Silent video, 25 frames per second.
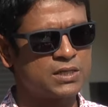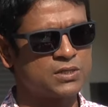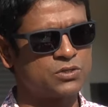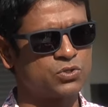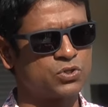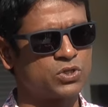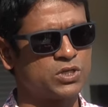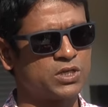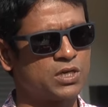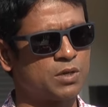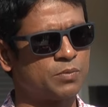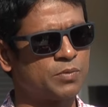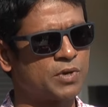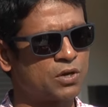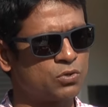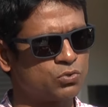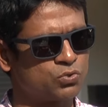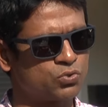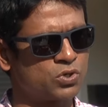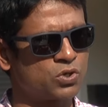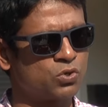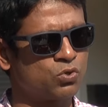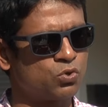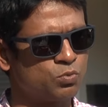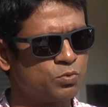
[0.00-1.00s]
তো সেটা আমরা
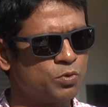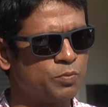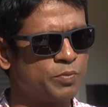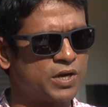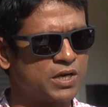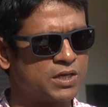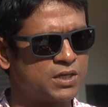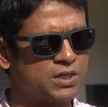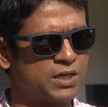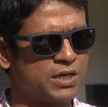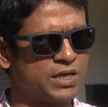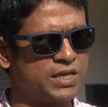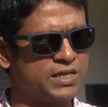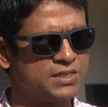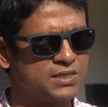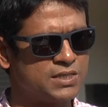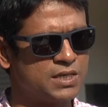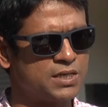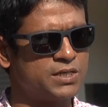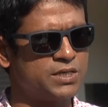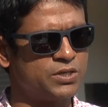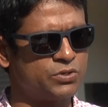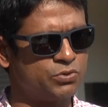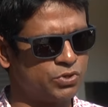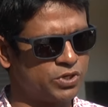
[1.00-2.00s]
আলোচনা করবো বাট
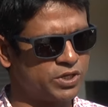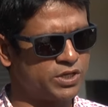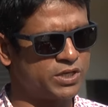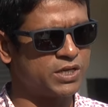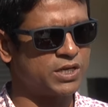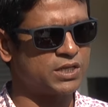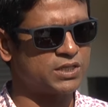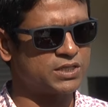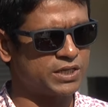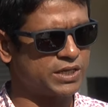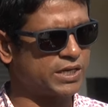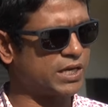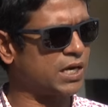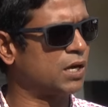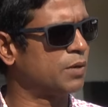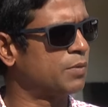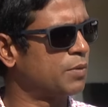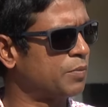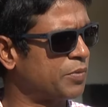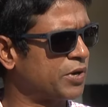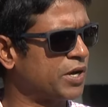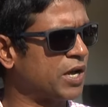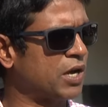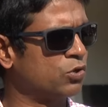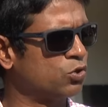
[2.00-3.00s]
এনসিএল টি টোয়েন্টিটা সে খেলার
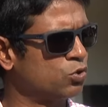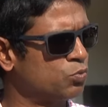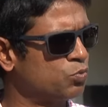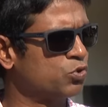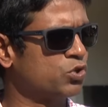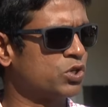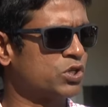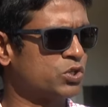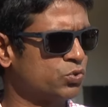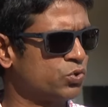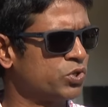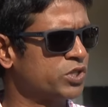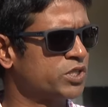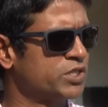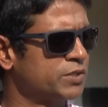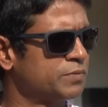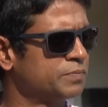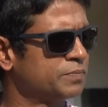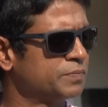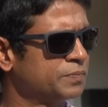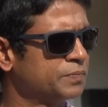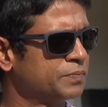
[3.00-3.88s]
ব্যাপারে আগ্রহ প্রকাশ করেছে